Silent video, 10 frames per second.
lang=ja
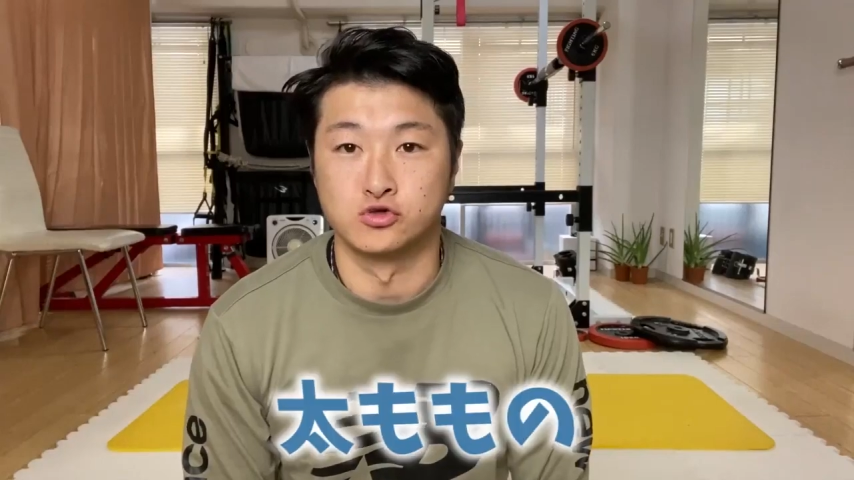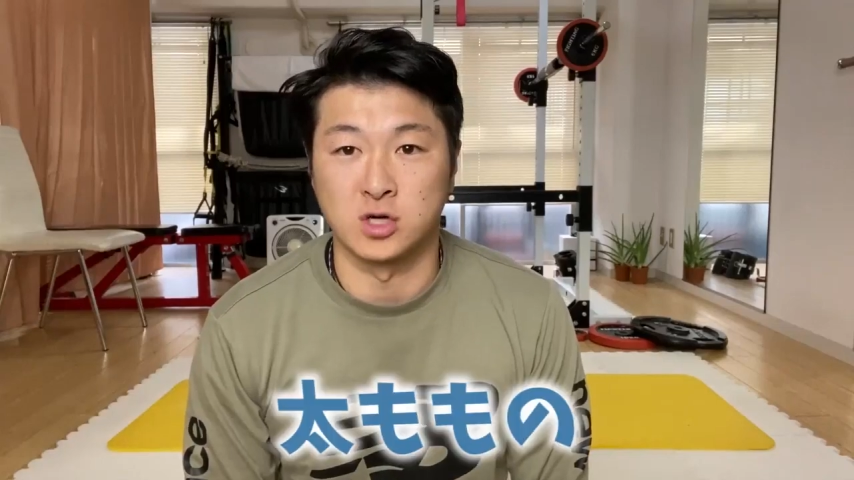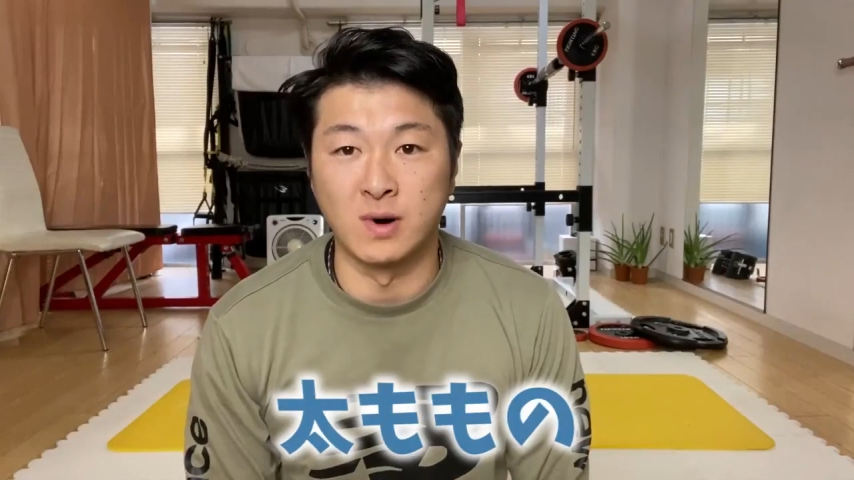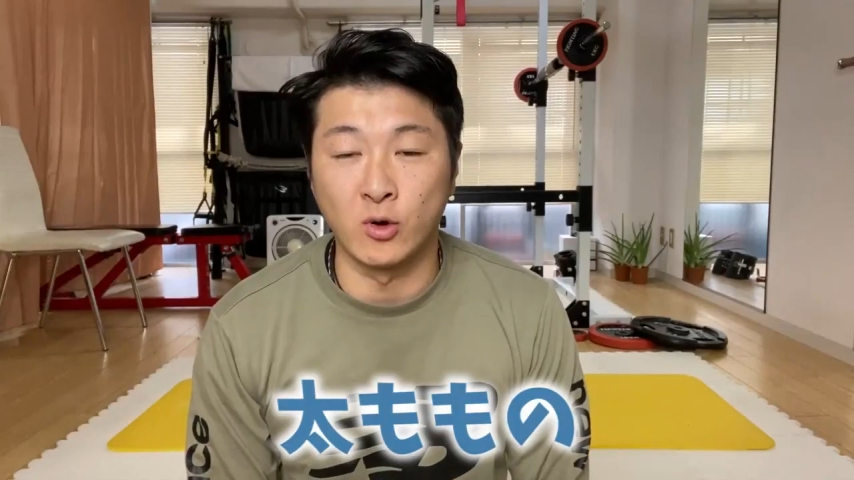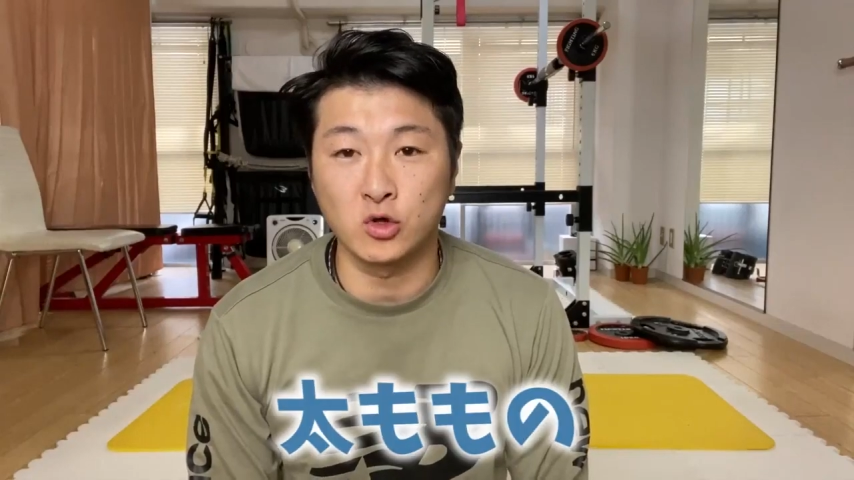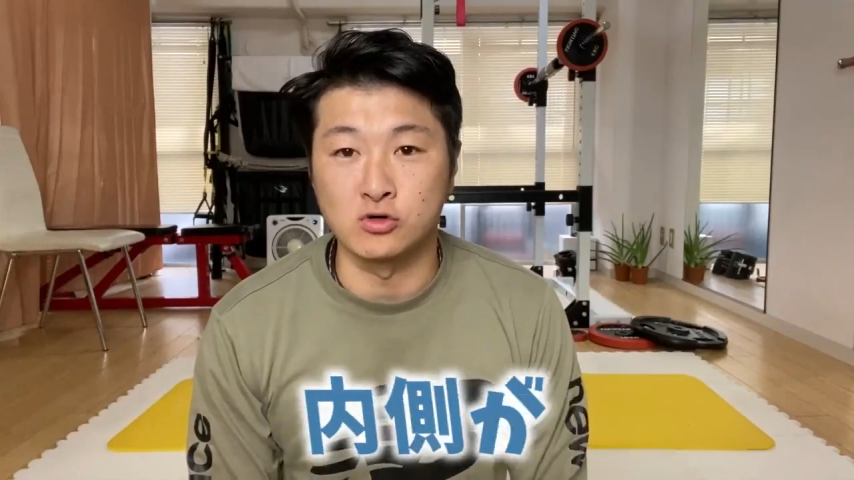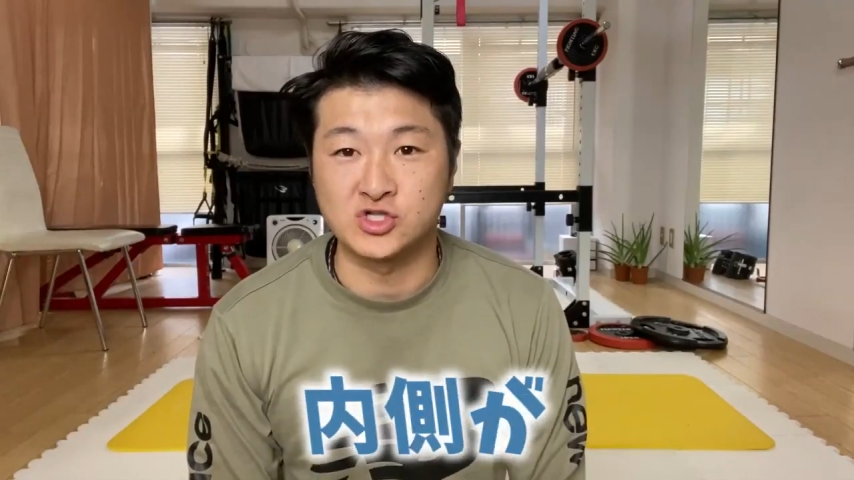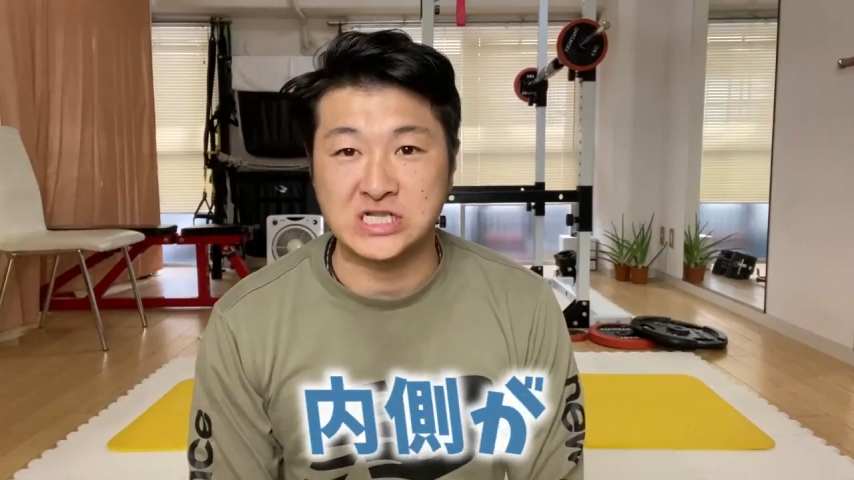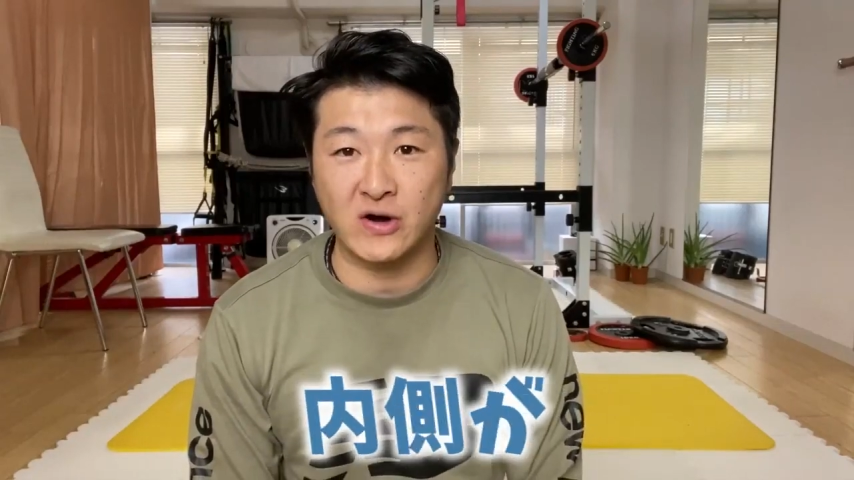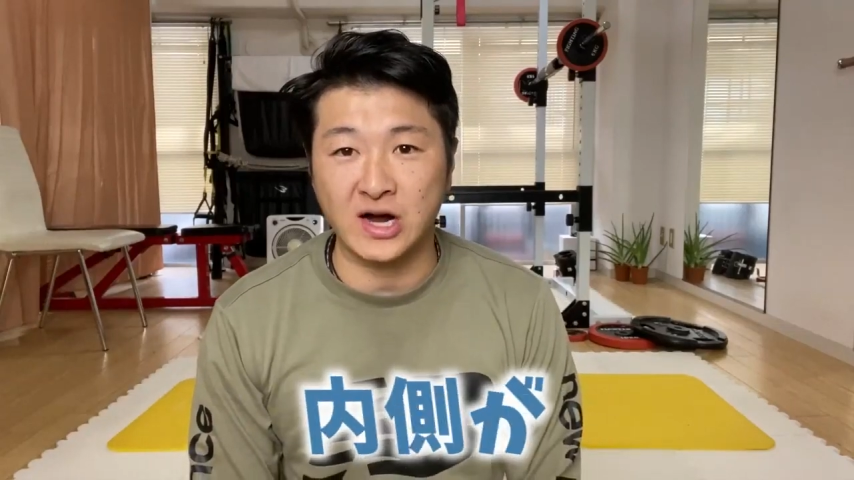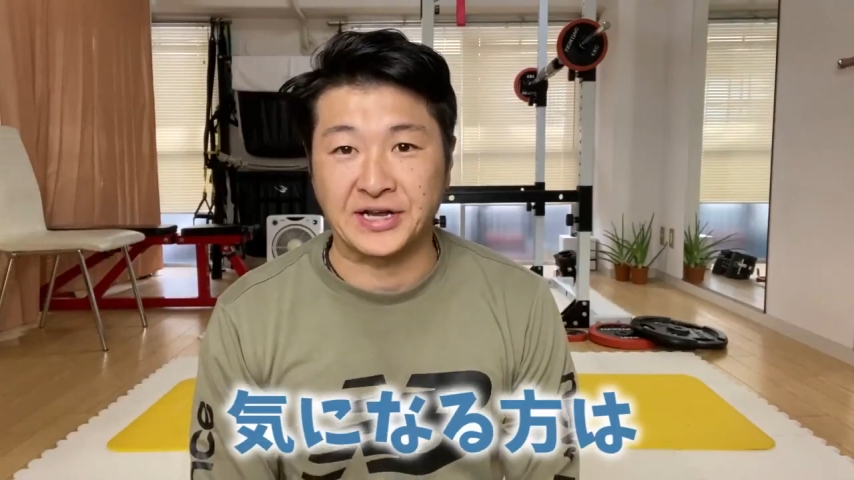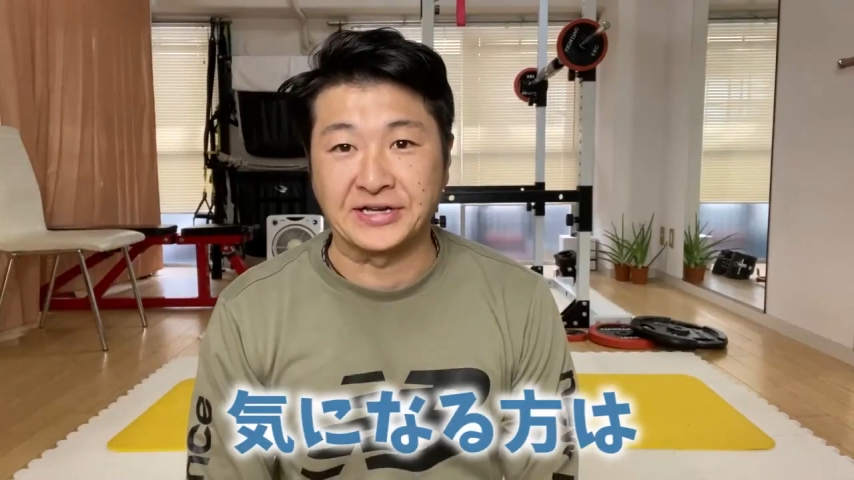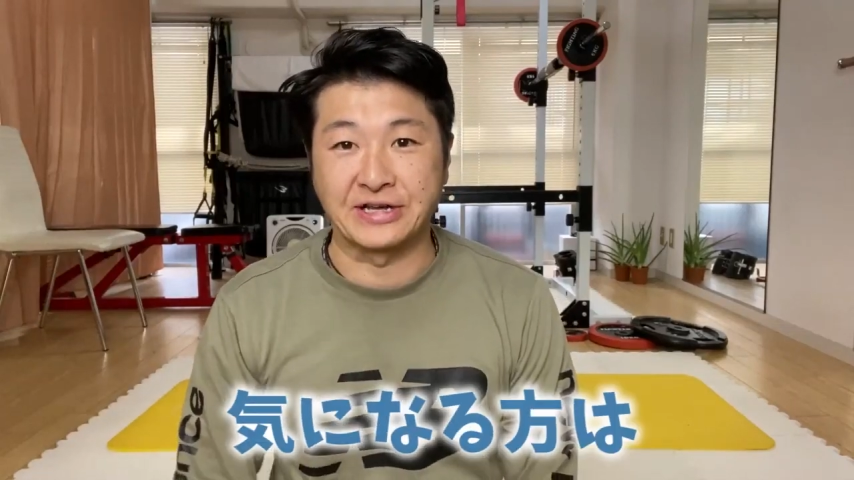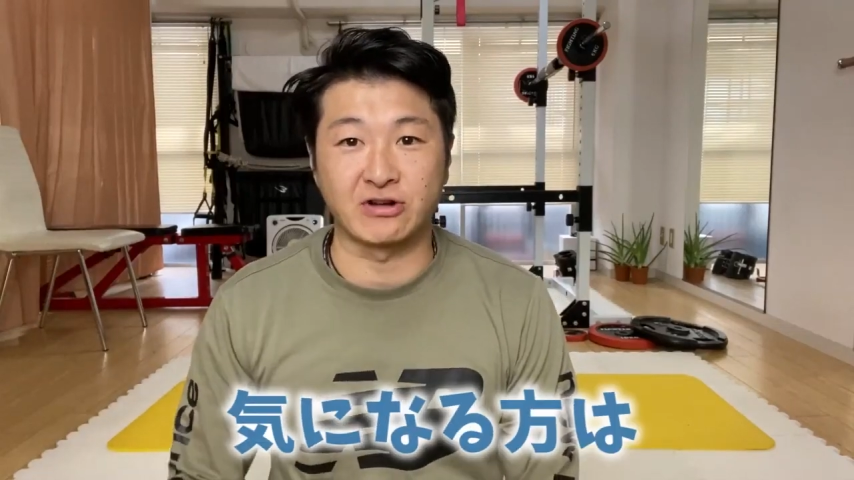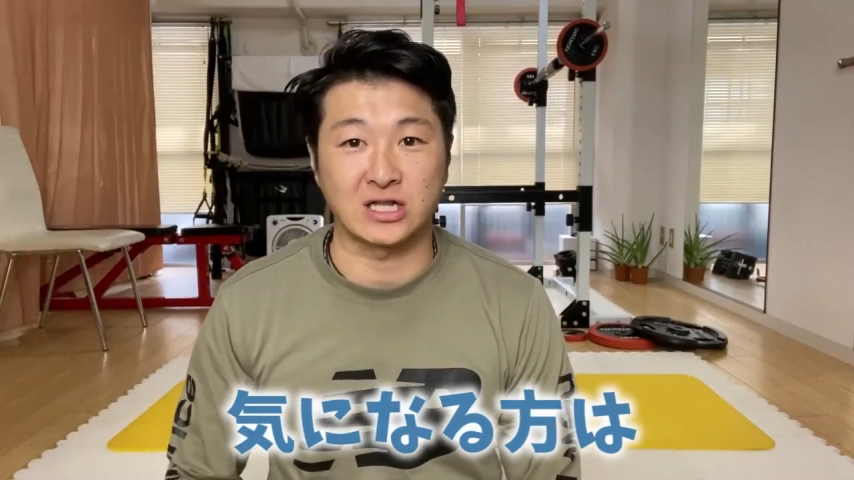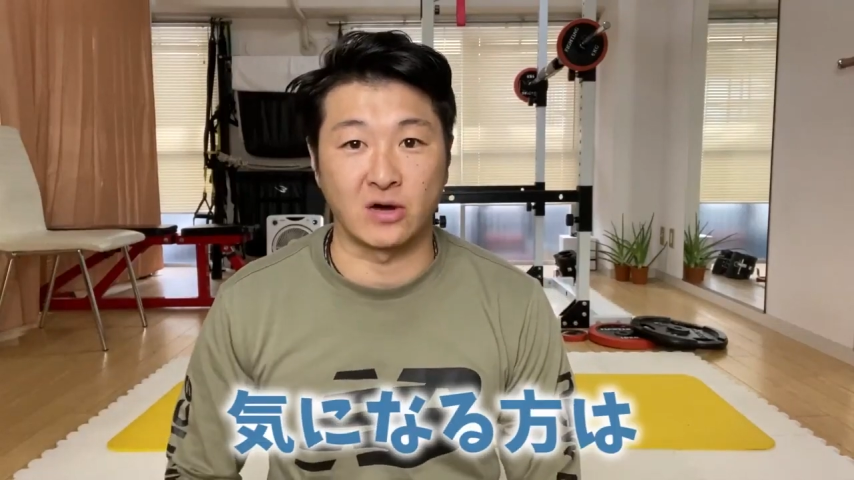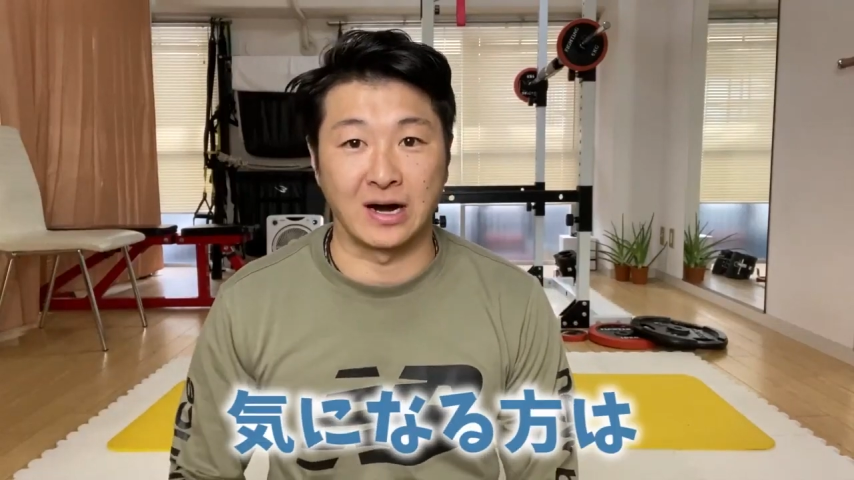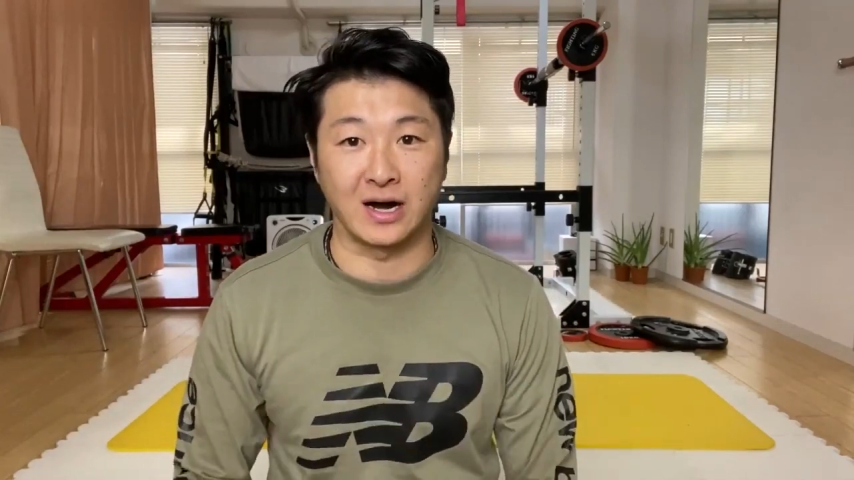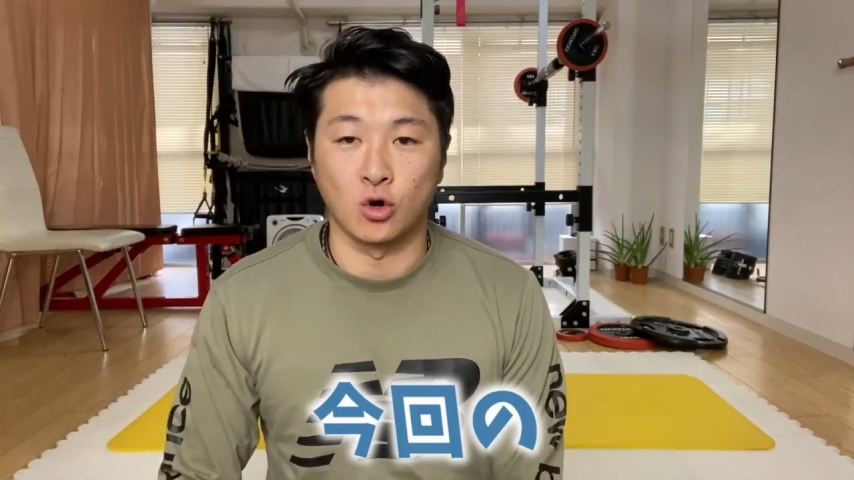太ももの内側が気になる方は、